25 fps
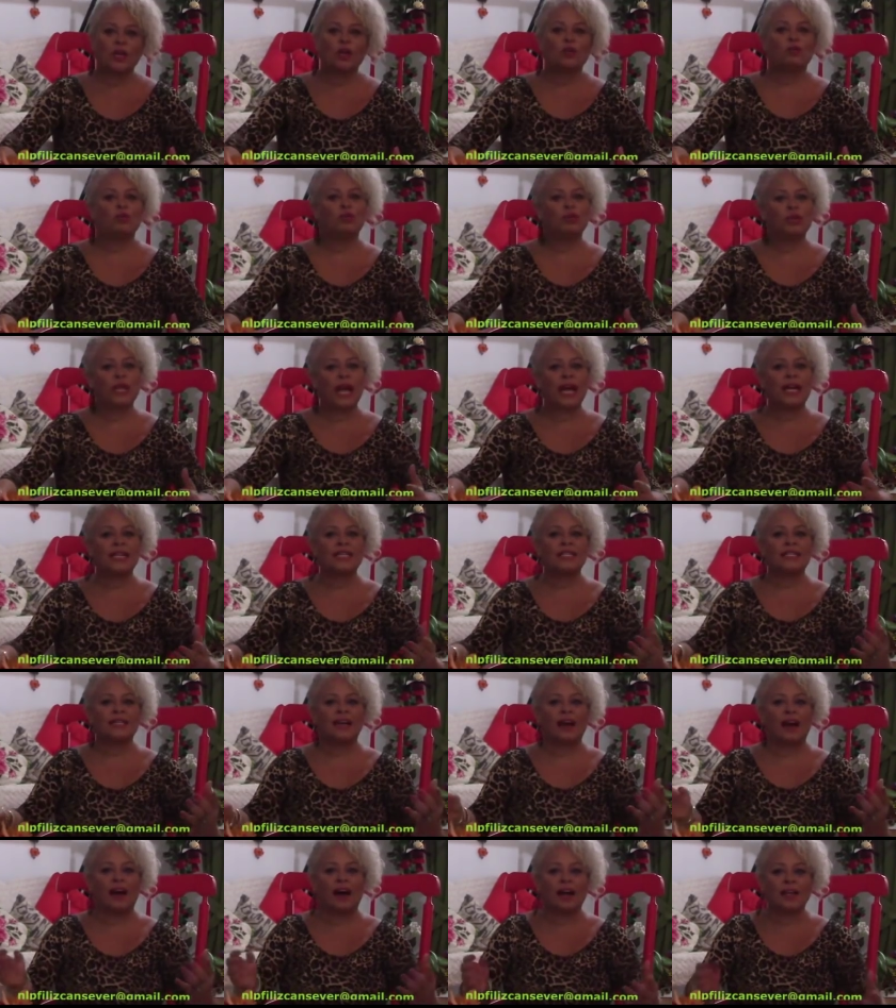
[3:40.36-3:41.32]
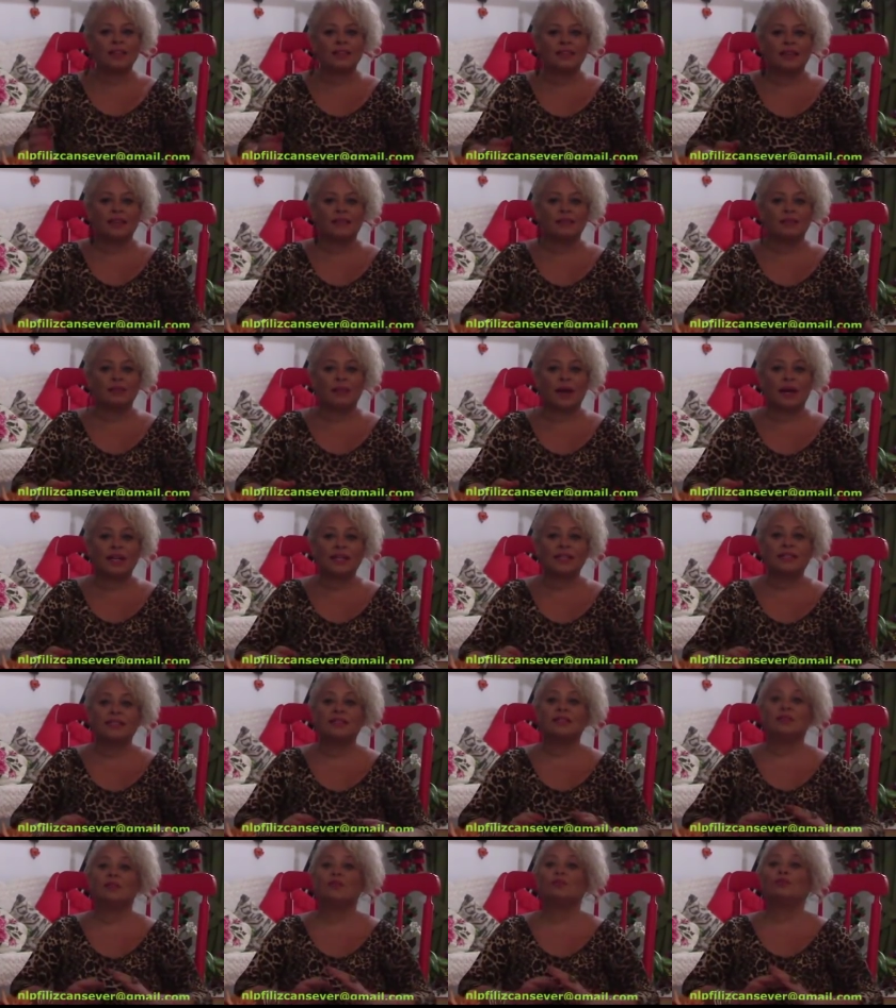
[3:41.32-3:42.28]
Bu dersi atlatmak
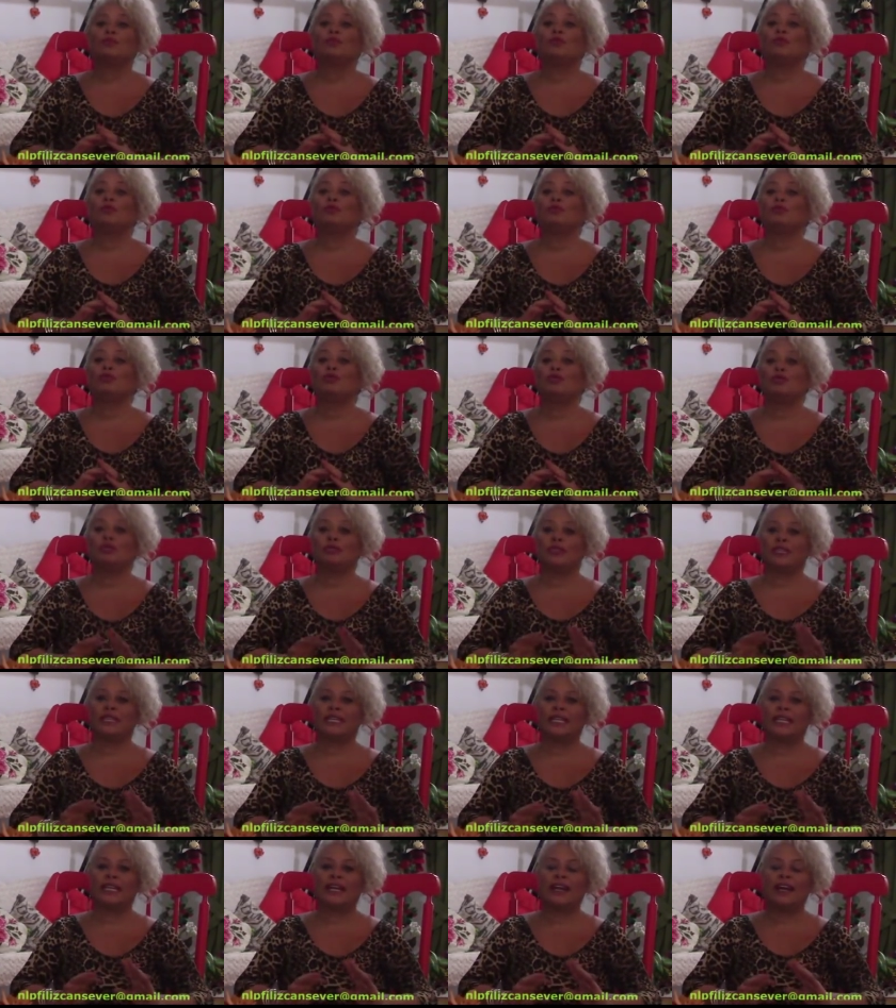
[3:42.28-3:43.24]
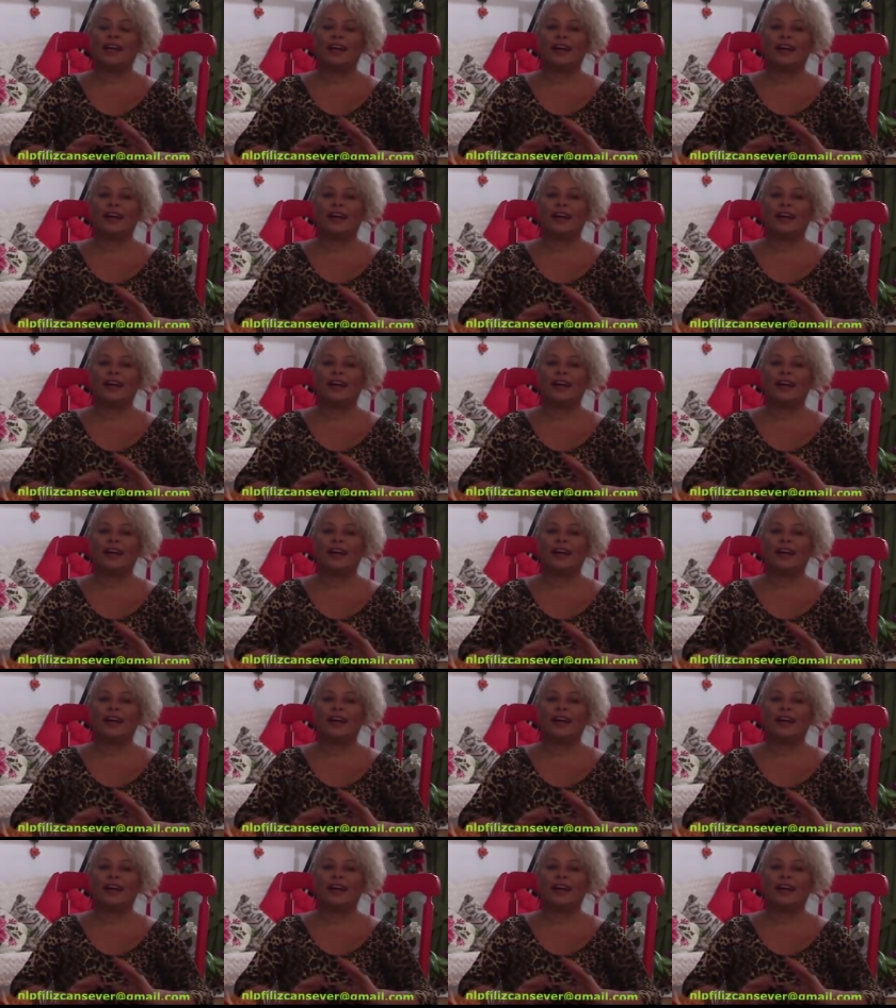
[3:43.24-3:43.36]
mümkün değil.